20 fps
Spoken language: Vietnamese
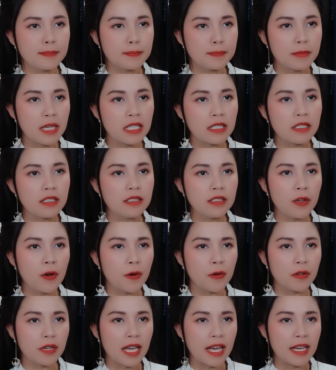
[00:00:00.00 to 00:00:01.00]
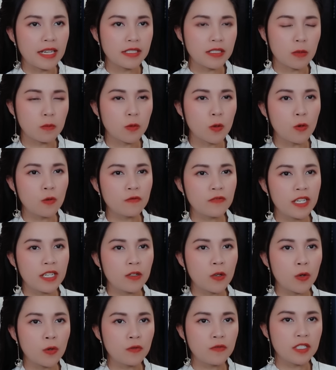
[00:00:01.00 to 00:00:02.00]
Bên dưới hồ cá trong khuôn
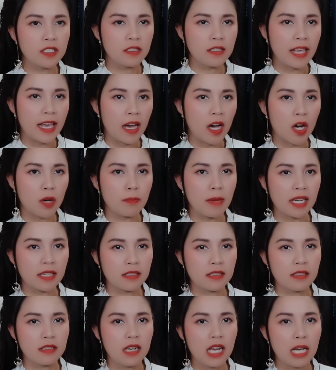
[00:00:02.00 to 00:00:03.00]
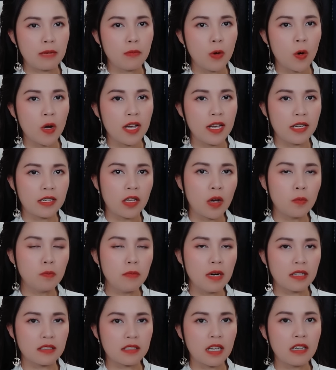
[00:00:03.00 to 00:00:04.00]
viên khu vườn nhà họ Bạch là một hệ
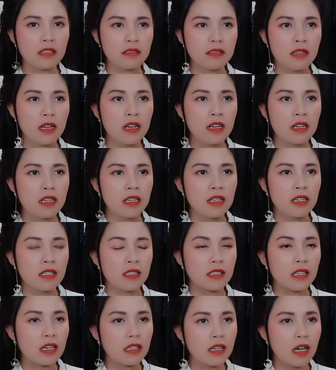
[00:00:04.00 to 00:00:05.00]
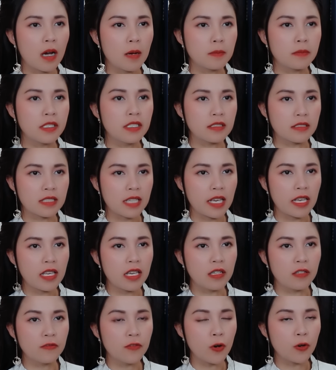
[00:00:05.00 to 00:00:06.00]
thống mật thất. Tầng hầm được xây
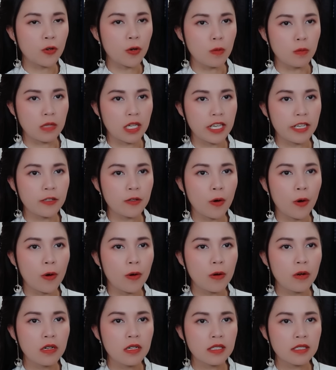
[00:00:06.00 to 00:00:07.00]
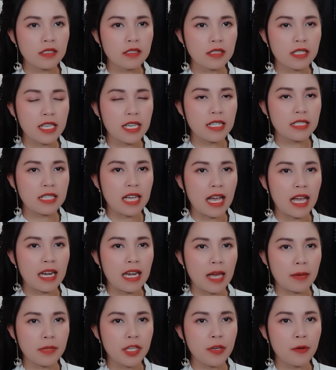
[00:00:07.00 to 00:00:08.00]
dựng vô cùng kiên cố, được chia ra
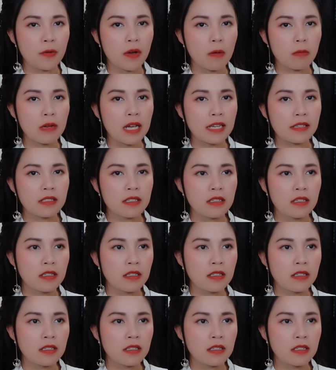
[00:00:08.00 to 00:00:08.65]
làm nhiều ngóc ngách.